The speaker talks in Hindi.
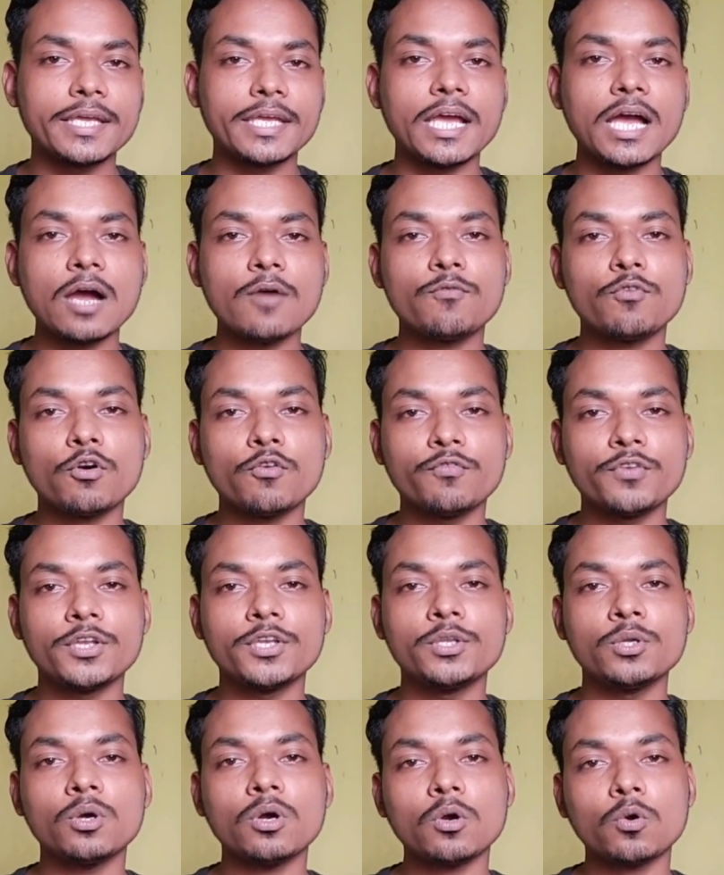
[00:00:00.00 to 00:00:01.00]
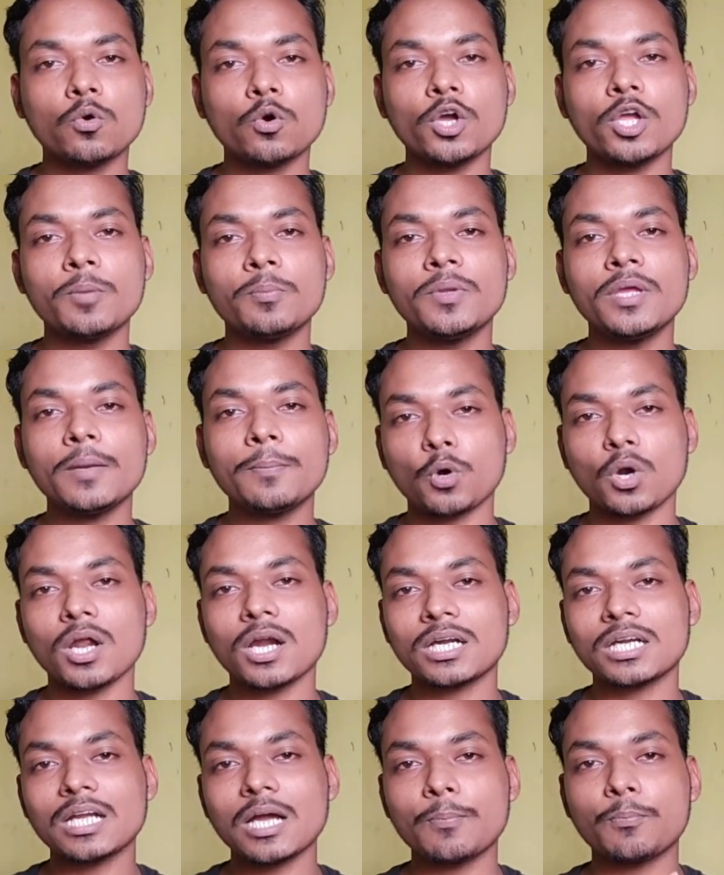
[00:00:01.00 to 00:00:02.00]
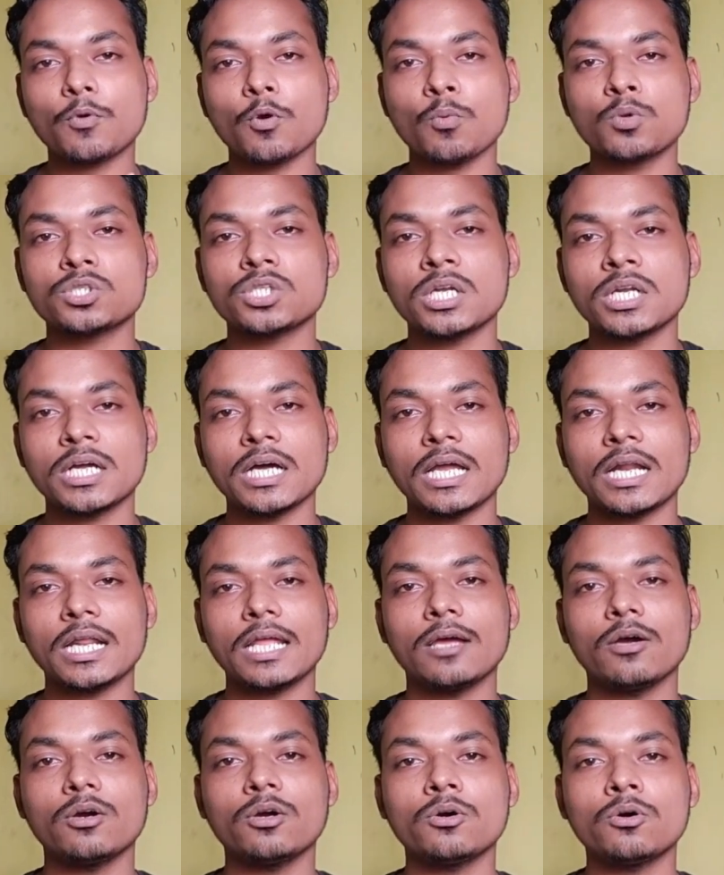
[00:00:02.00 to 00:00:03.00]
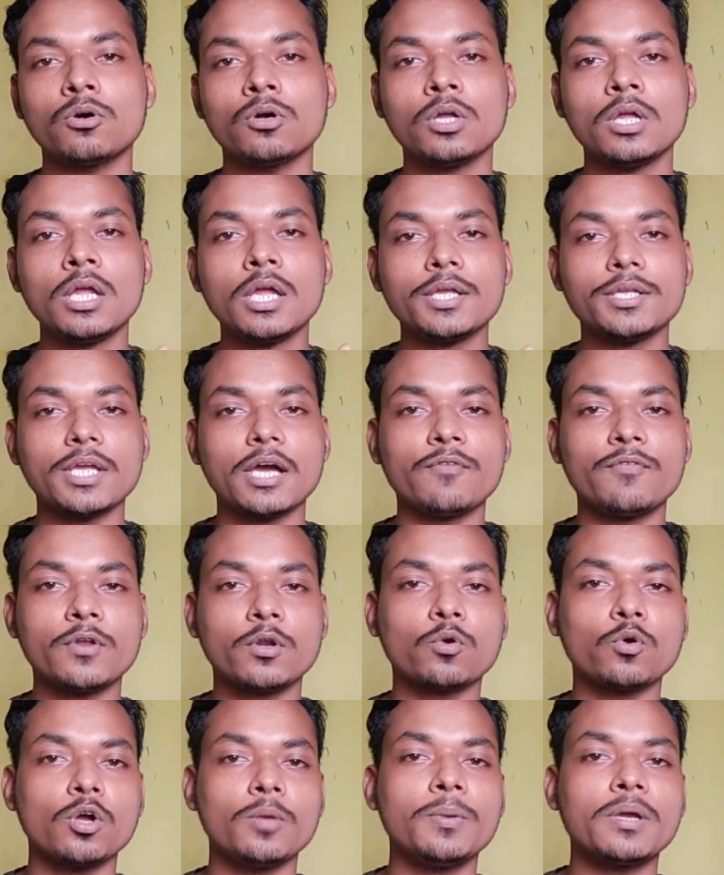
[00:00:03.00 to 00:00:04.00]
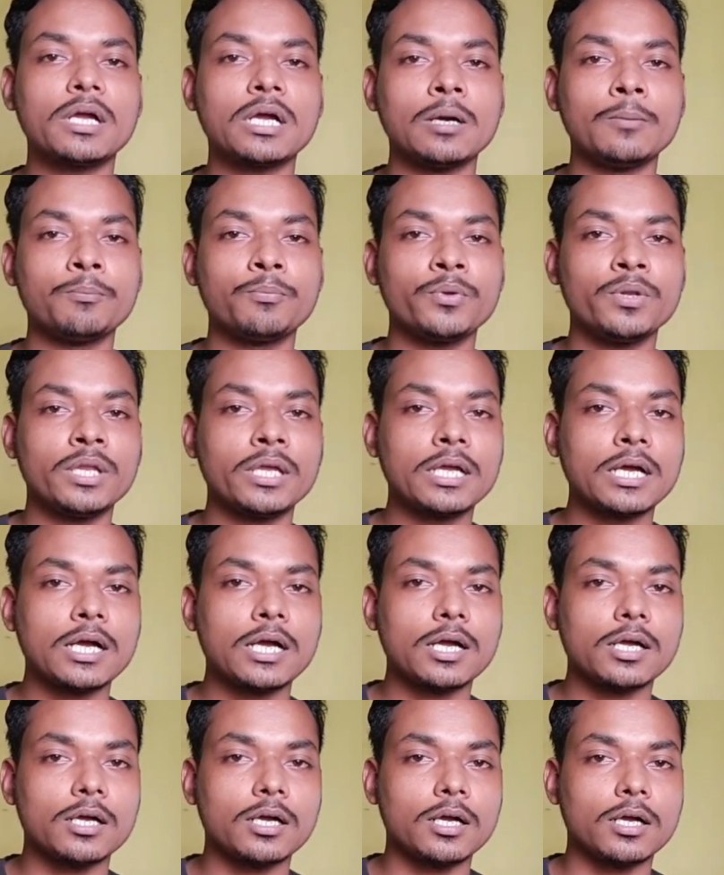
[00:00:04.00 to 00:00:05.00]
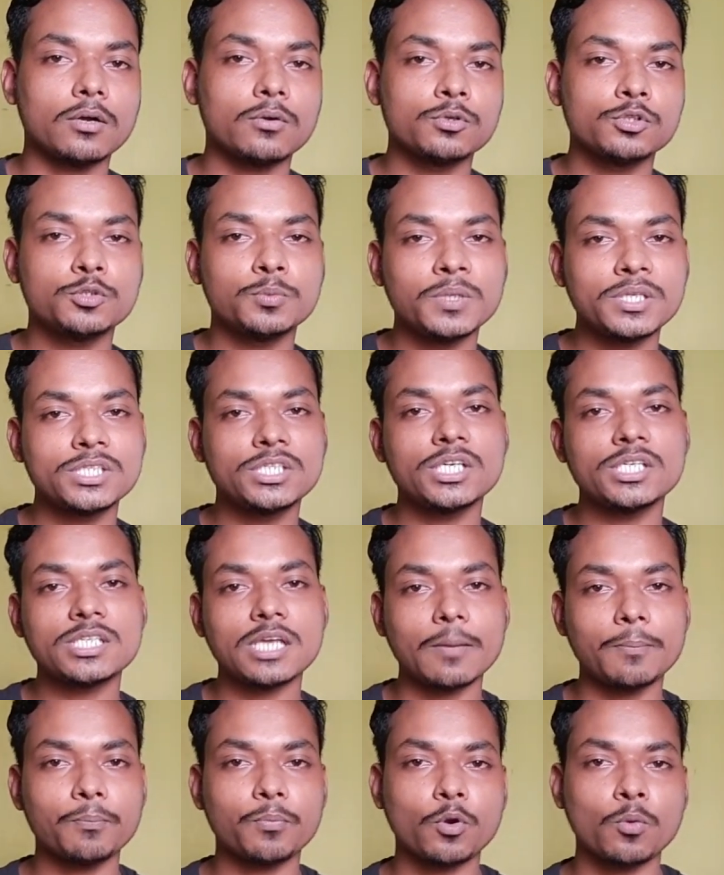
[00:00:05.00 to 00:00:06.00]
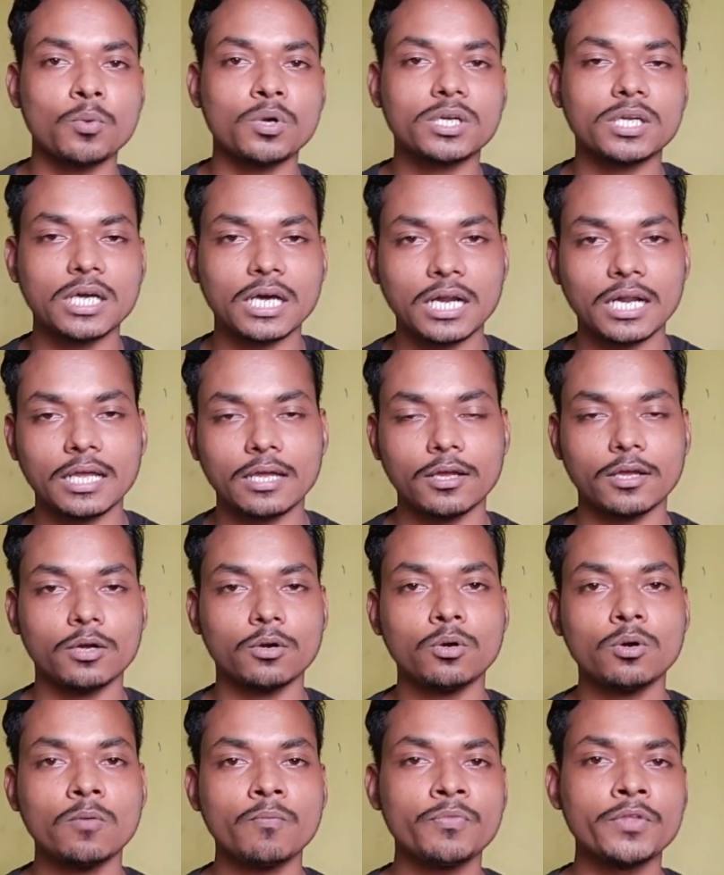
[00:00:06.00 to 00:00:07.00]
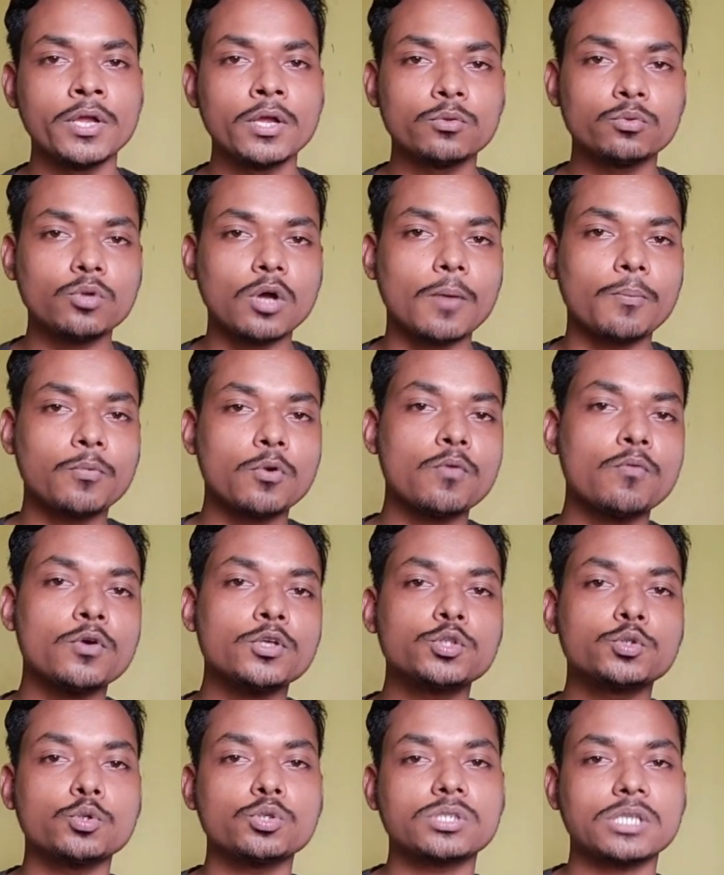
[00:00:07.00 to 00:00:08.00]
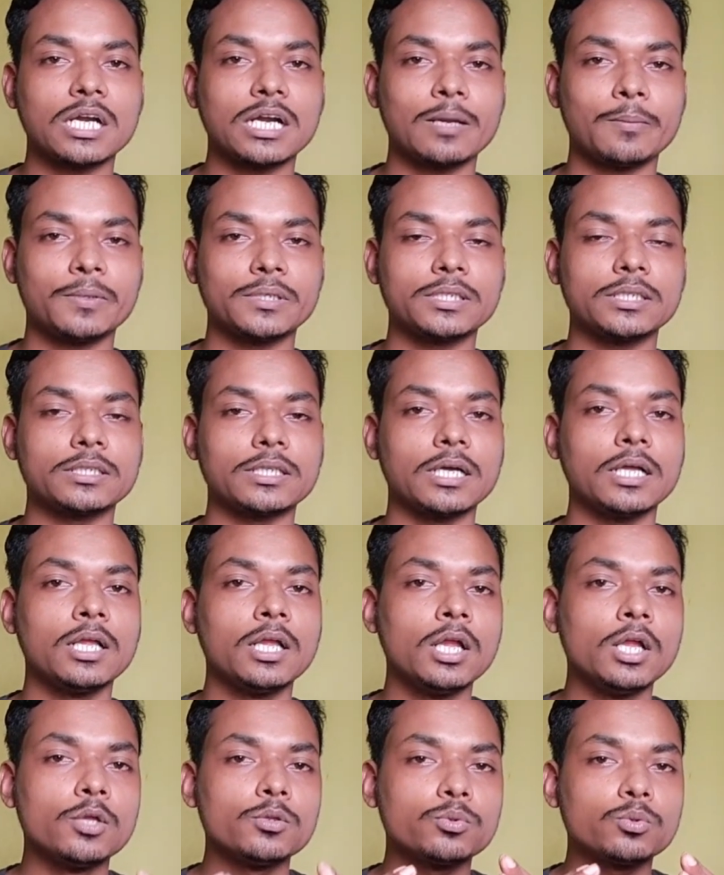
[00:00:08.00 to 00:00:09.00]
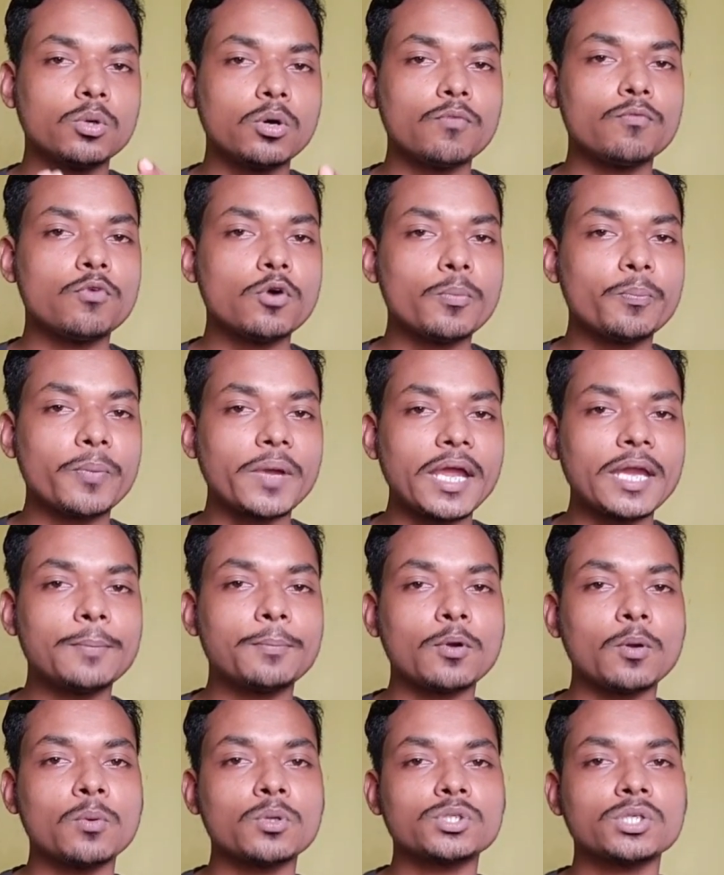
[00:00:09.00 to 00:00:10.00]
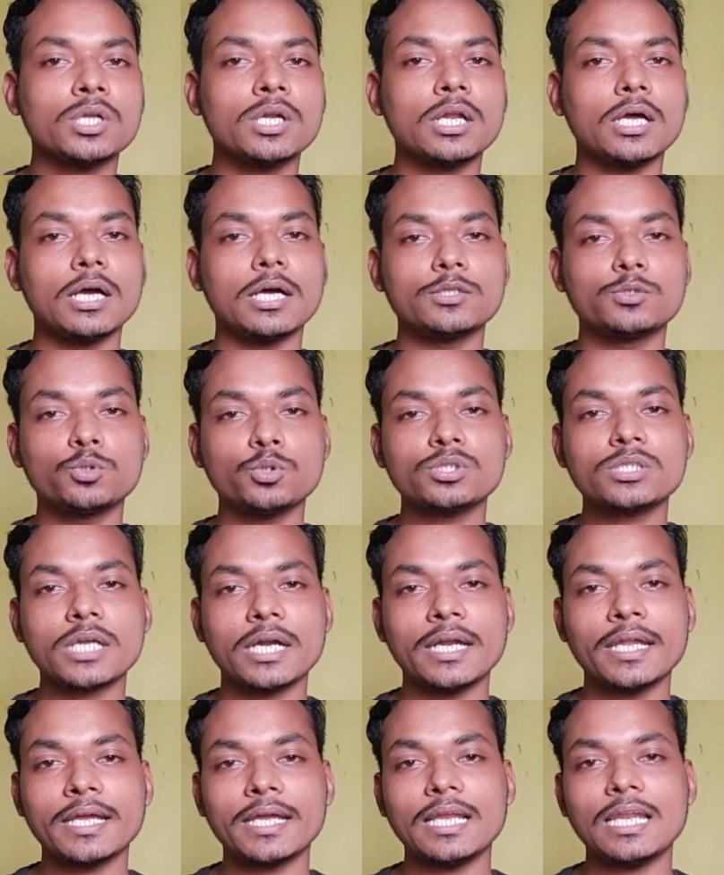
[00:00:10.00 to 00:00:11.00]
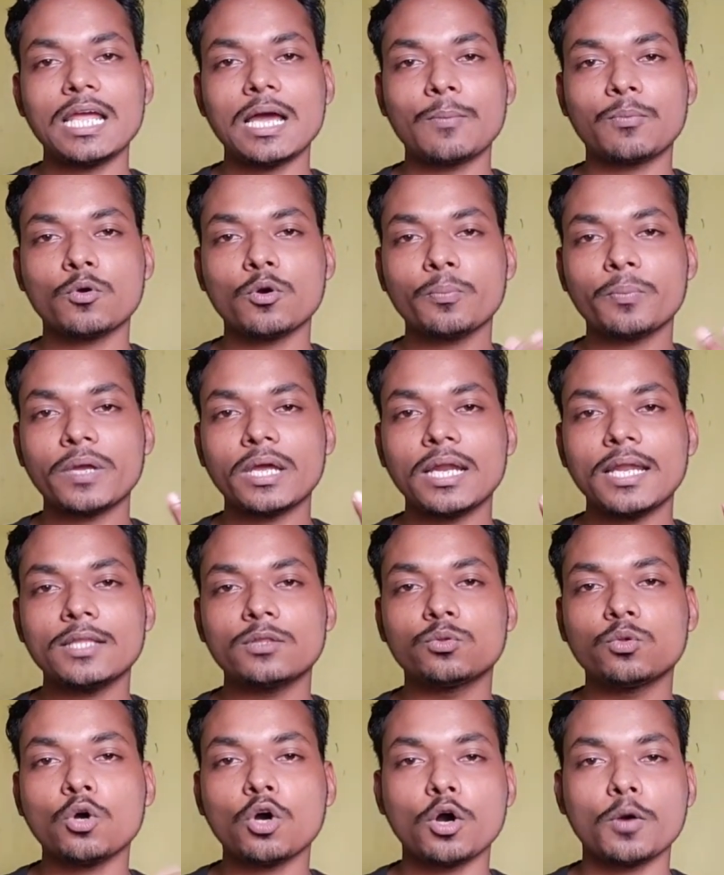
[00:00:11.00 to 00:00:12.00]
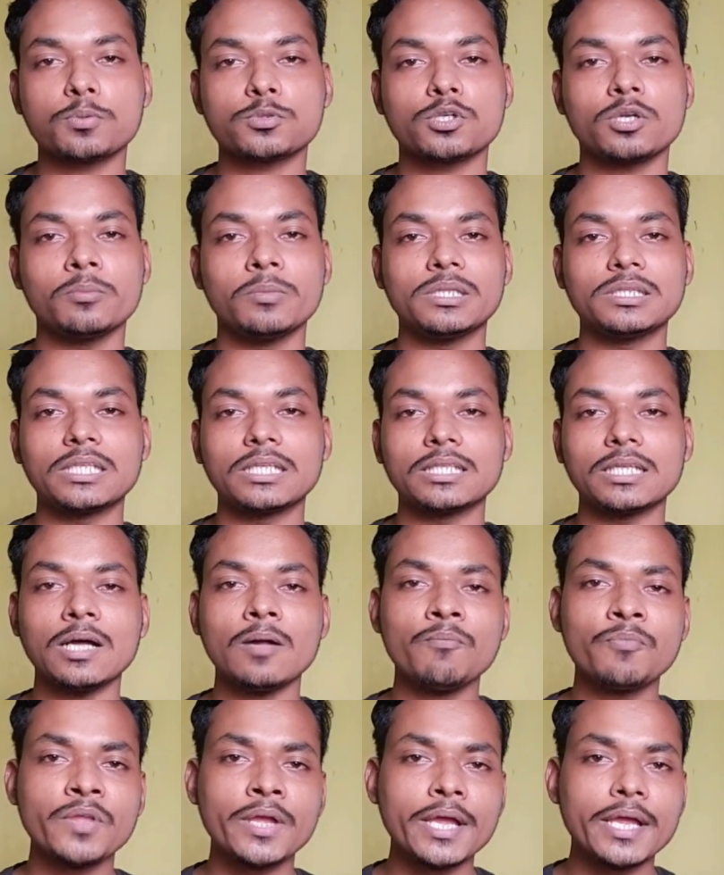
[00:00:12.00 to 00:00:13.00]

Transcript: क्या वो वीडियो कोई भी प्रोडक्ट का प्रमोशन कर रहे हो या फिर कोई भी कंपनी का आ, कुछ भी चीज़ आप प्रमोट कर रहे हो तो आपको वो चूज़ करना पड़ता था तो वो पेड प्रमोशन चूज करने के लिए आपको पहले दो ऑप्शन मिलता था